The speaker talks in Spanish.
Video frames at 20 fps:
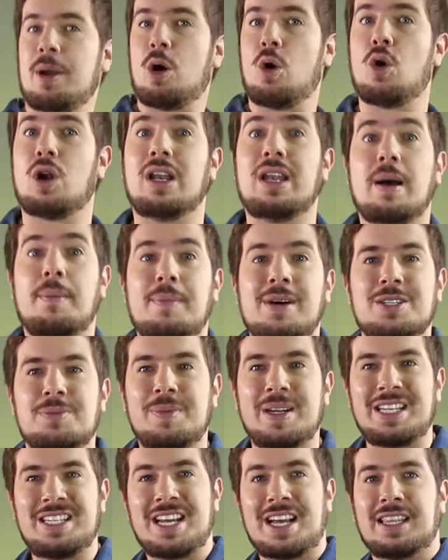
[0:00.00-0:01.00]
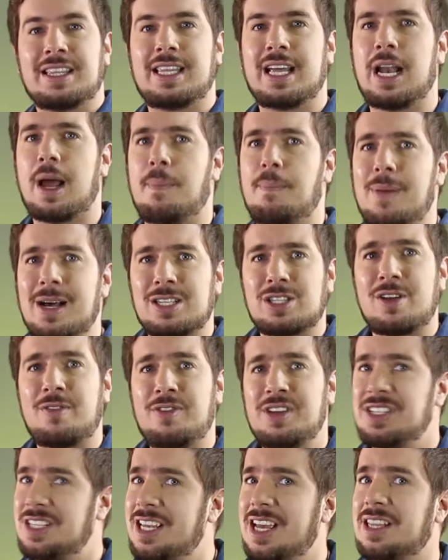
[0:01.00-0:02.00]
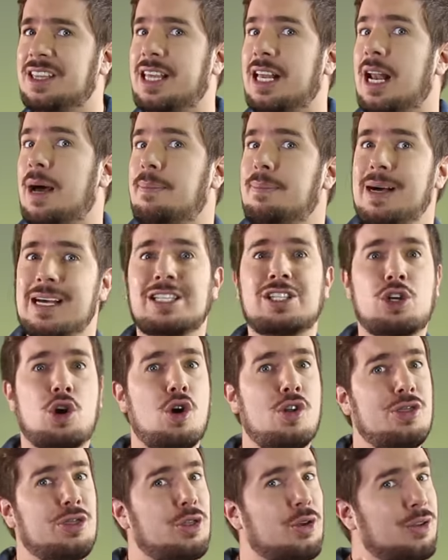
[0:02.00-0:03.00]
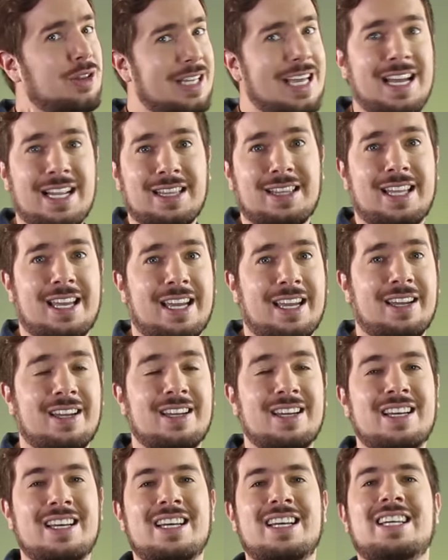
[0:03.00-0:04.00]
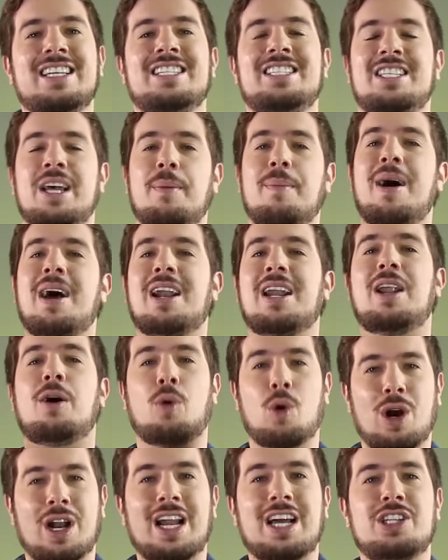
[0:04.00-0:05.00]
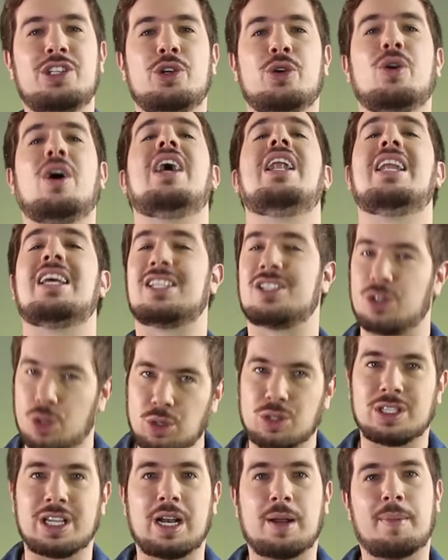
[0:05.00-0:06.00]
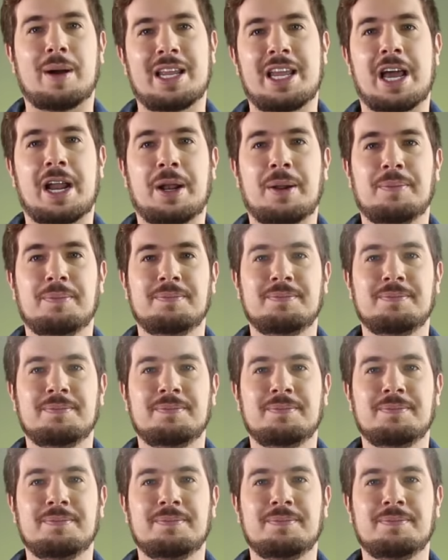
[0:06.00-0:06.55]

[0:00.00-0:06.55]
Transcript: mejor, la más brillante, la más eficiente, la más contundente. Llamarla borracho a las 2 de la mañana.